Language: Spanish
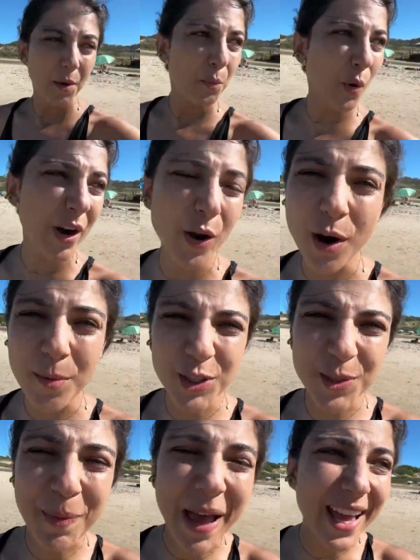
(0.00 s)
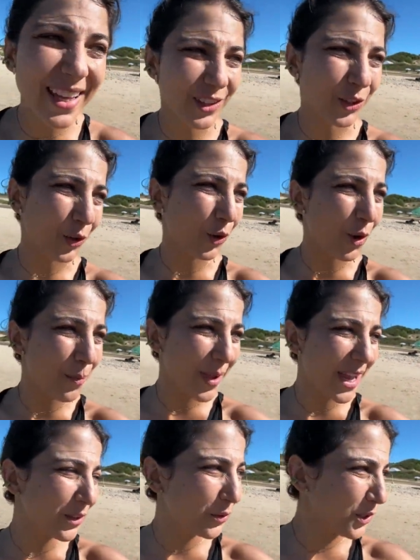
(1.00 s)
Bueno, vamos para adentro. Con
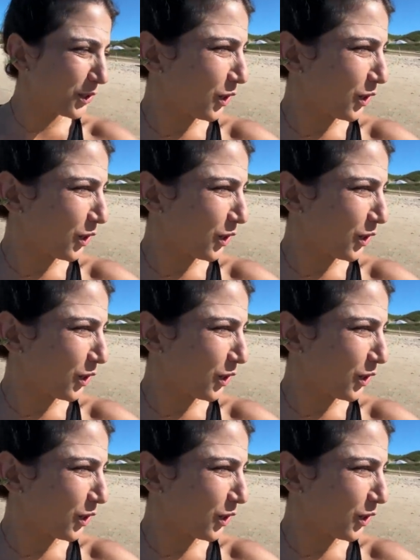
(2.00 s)
viento en